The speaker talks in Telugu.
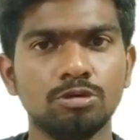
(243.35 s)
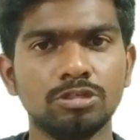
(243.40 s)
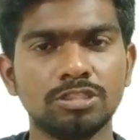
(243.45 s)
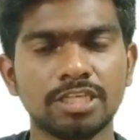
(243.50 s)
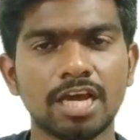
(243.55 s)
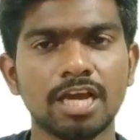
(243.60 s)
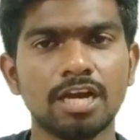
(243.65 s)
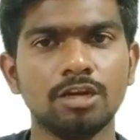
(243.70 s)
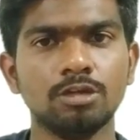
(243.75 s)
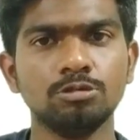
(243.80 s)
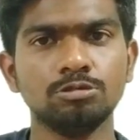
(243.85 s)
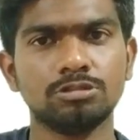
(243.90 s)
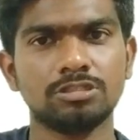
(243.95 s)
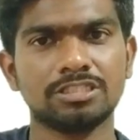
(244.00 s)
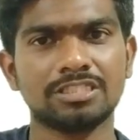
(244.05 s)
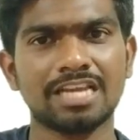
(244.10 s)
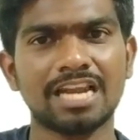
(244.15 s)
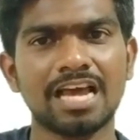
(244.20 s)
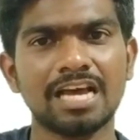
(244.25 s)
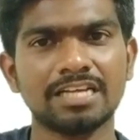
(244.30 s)
మూడుసార్లు
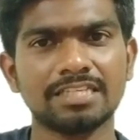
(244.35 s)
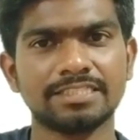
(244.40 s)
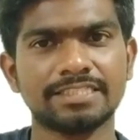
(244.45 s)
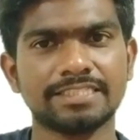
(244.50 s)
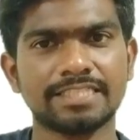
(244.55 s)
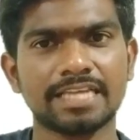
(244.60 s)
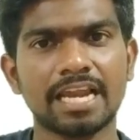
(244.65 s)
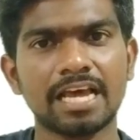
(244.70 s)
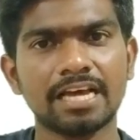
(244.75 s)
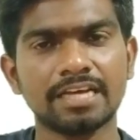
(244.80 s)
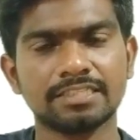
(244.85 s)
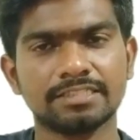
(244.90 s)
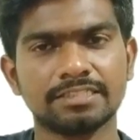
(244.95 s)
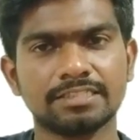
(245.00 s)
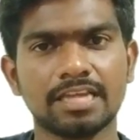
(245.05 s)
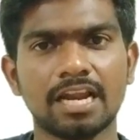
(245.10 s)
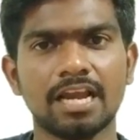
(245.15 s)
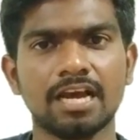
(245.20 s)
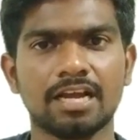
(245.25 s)
తలాక్ తలాక్